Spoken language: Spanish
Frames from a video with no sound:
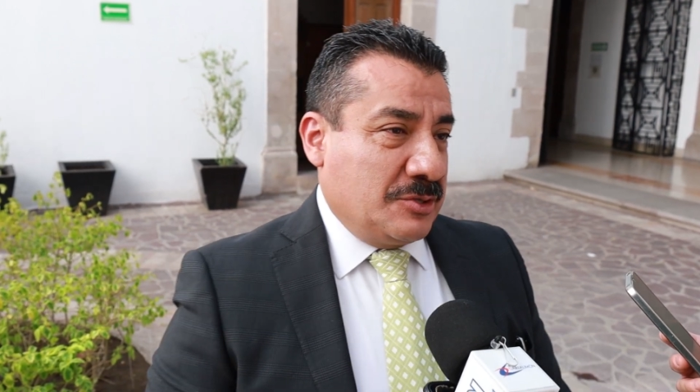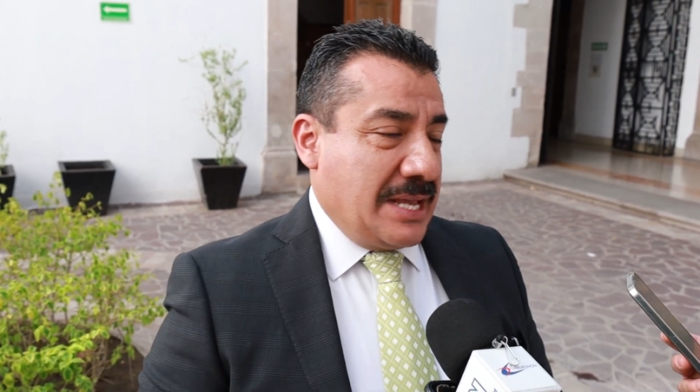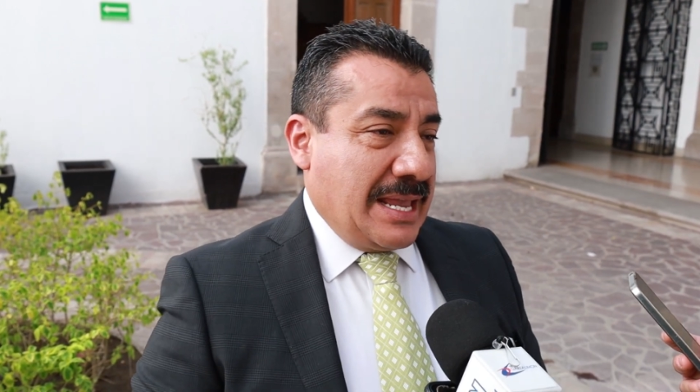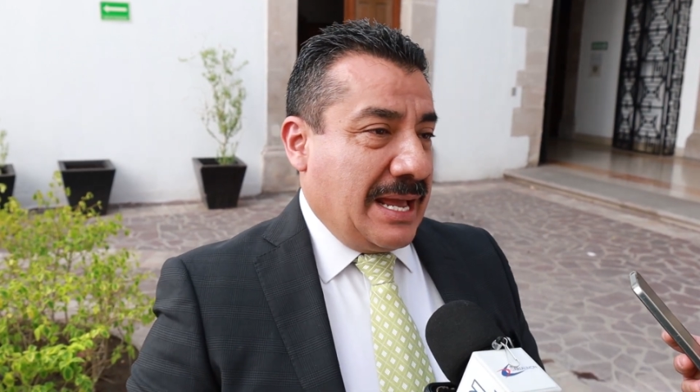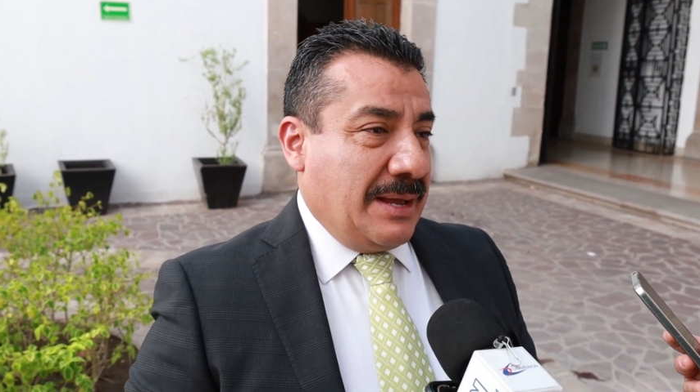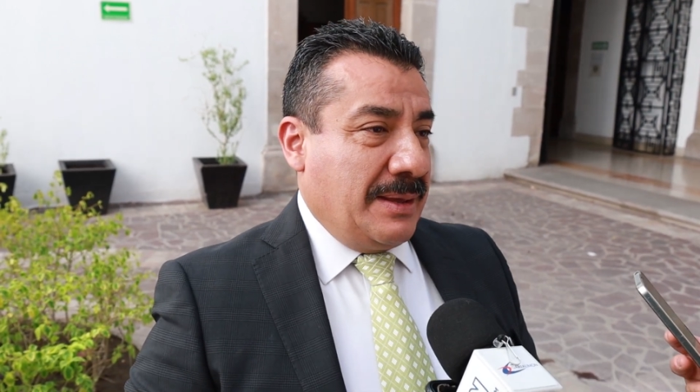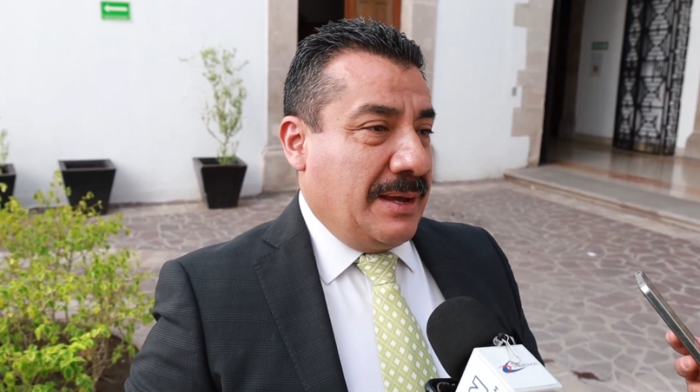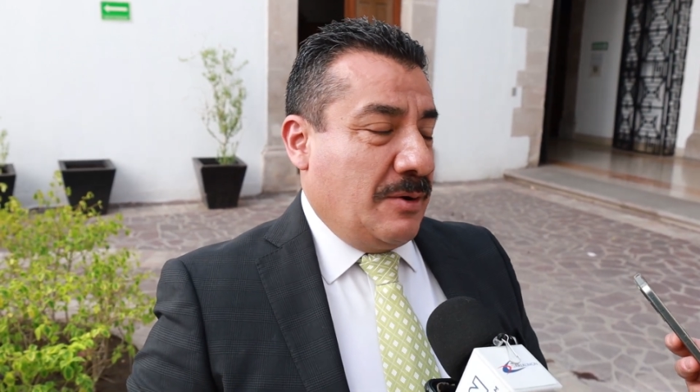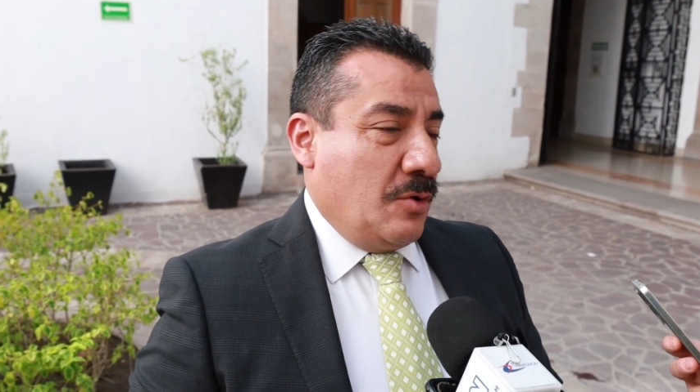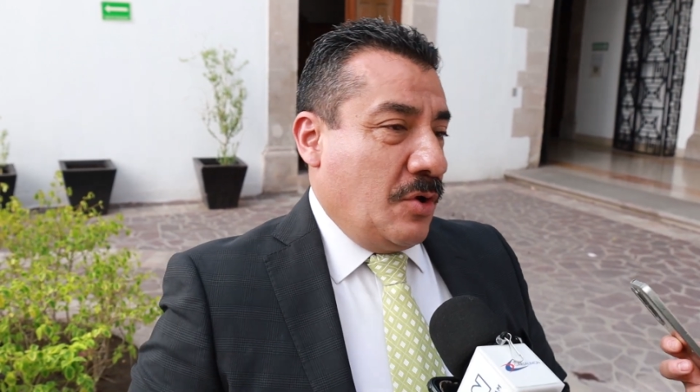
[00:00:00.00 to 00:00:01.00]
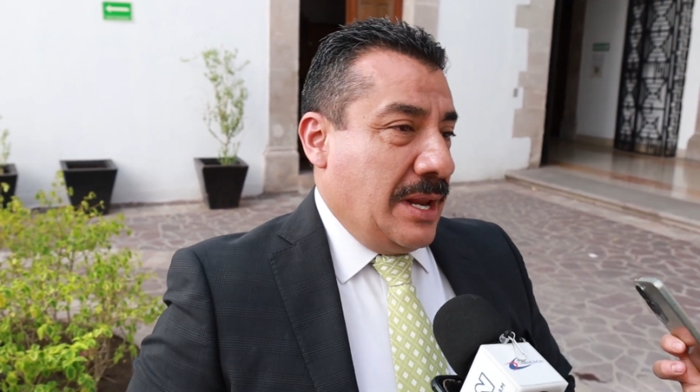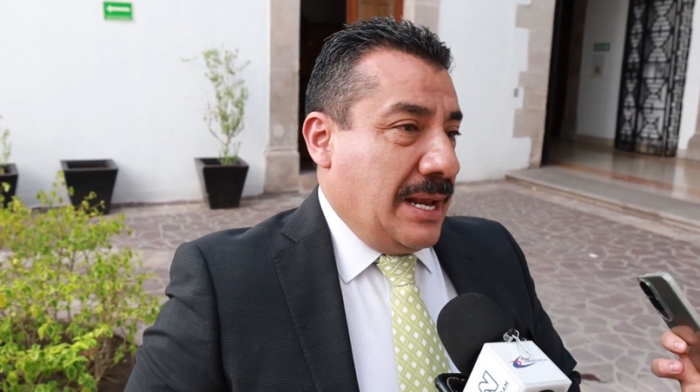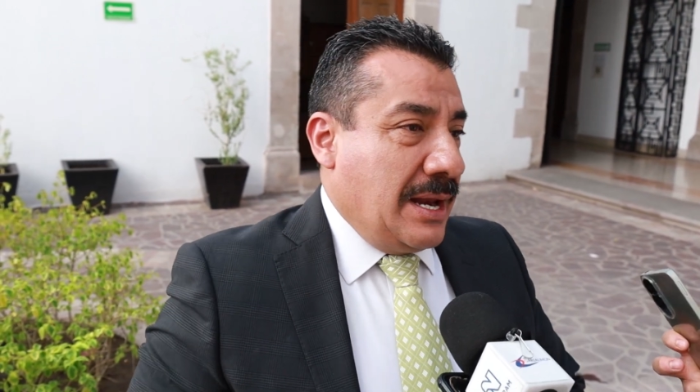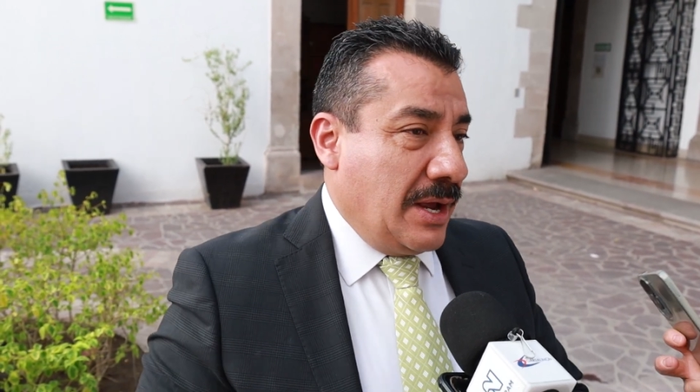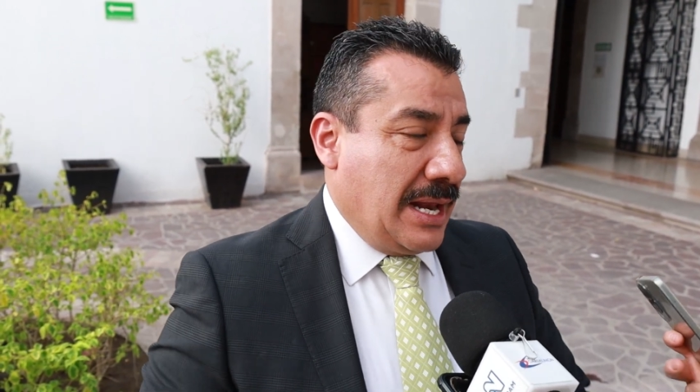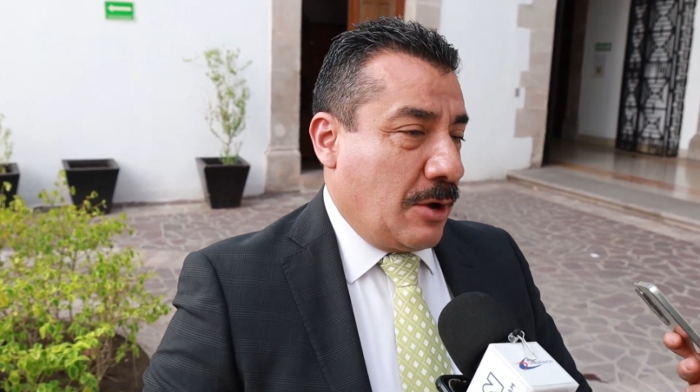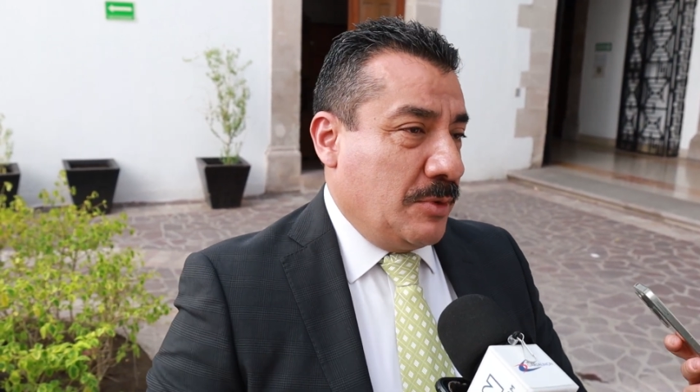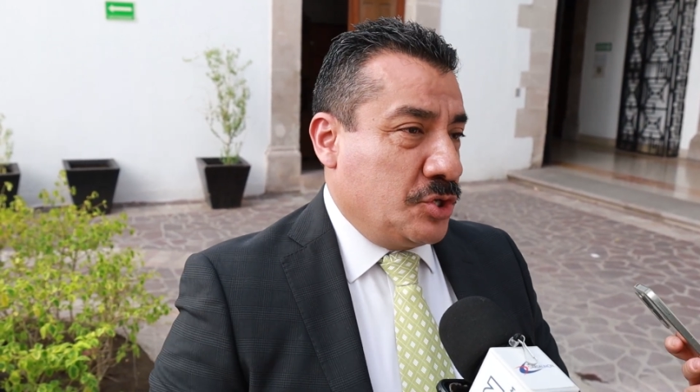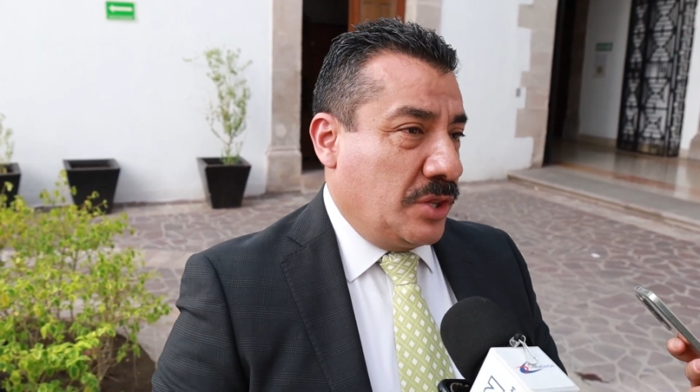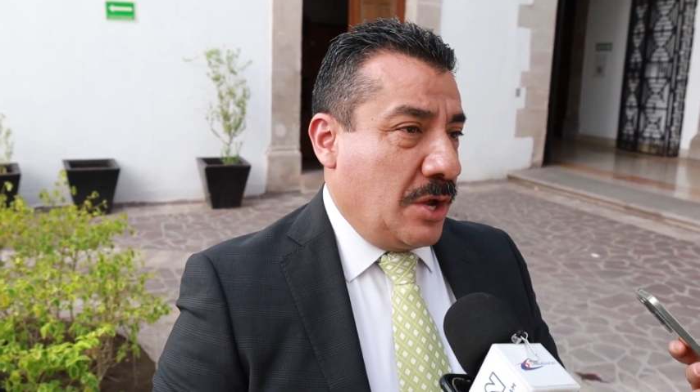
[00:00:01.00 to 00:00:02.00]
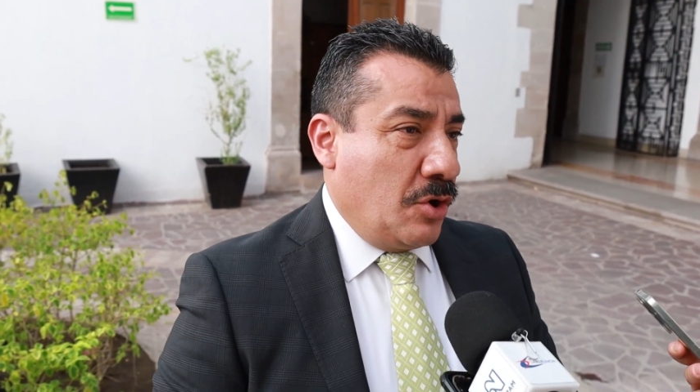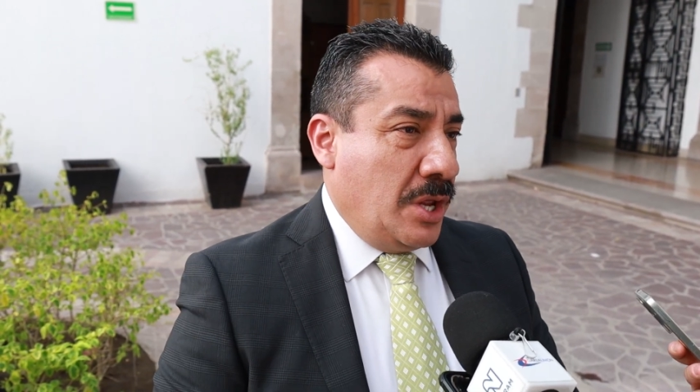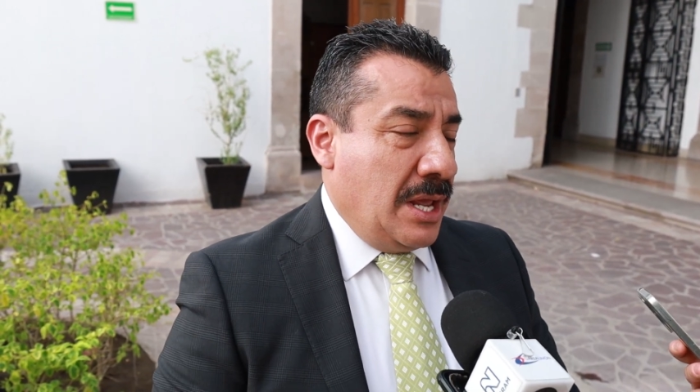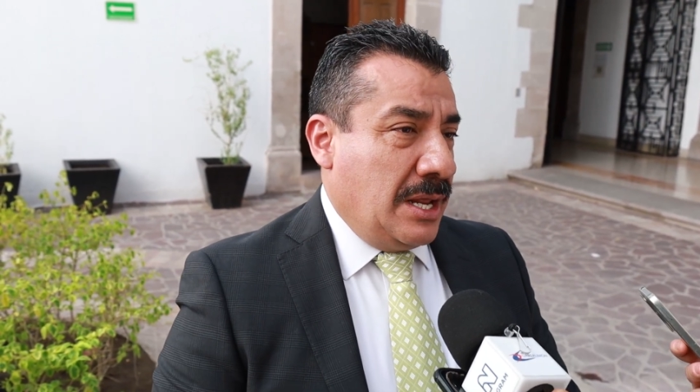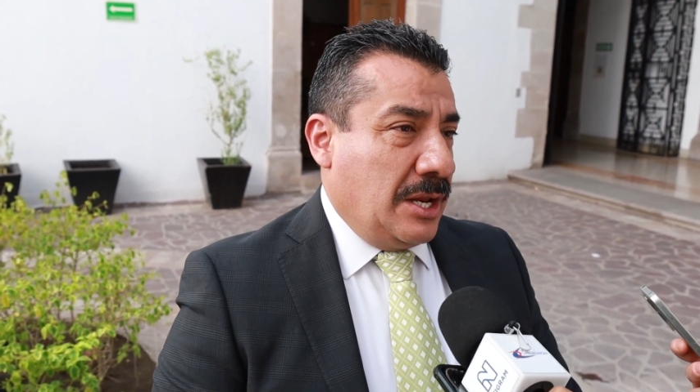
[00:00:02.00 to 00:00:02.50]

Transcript: O sea, ya hoy en, la comisión de hoy,